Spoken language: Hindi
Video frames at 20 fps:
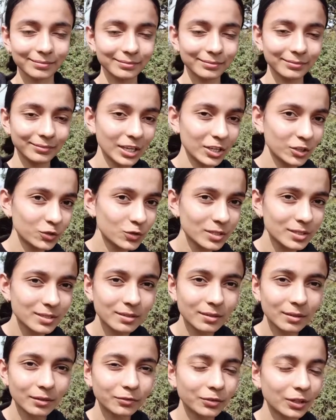इट्स
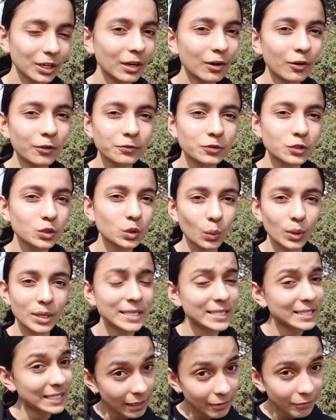जस्ट अ वे ऑफ शोइंग
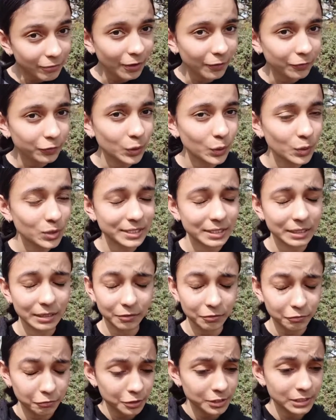सेल्फ लव टू योर
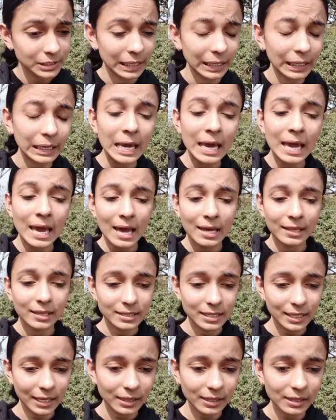सेल्फ फर्स्ट थिंग एंड
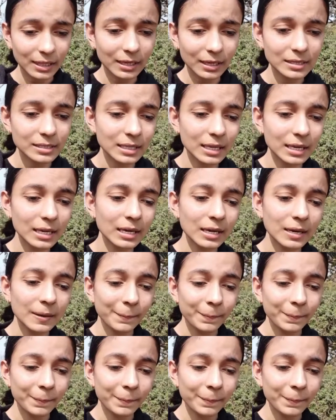सेकेंड थिंग इज़ लाइक